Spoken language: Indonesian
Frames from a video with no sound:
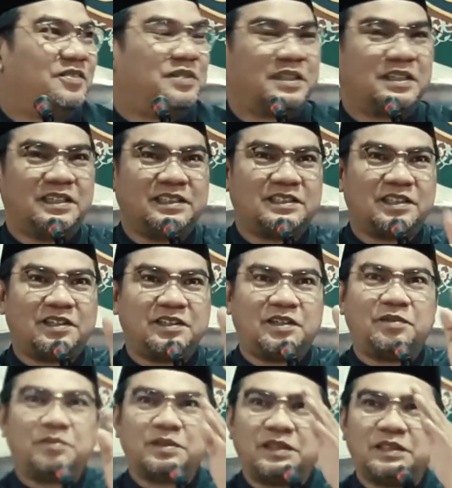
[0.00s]
pergi
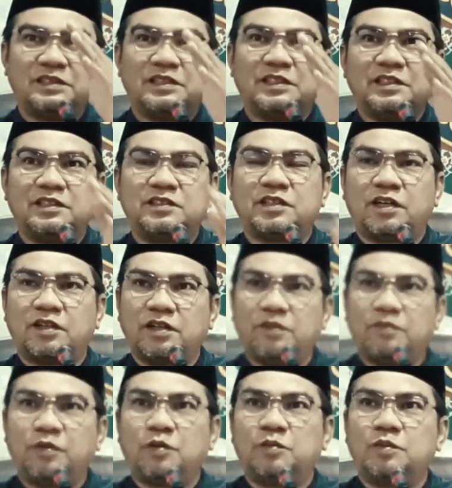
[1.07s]
sana pergi sini
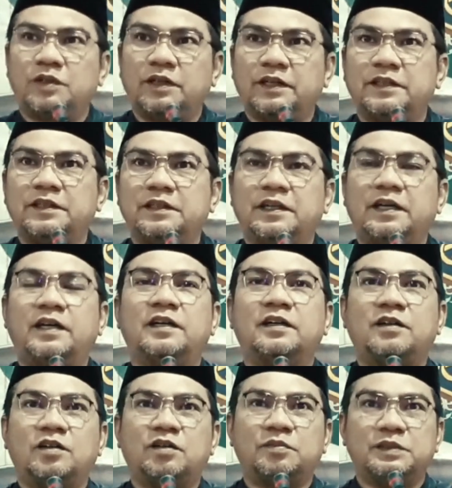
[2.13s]
cari formula ini nah
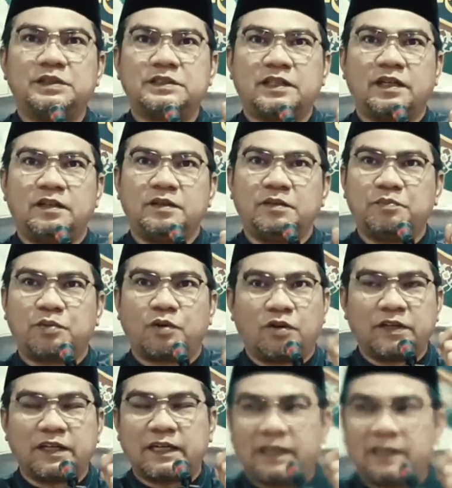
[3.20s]
kalau bisa nih
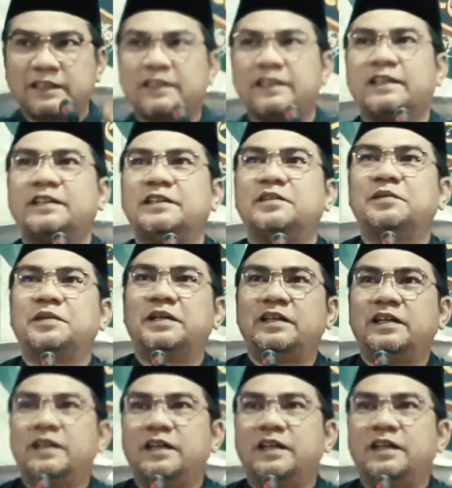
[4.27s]
proyek akhirat nih pak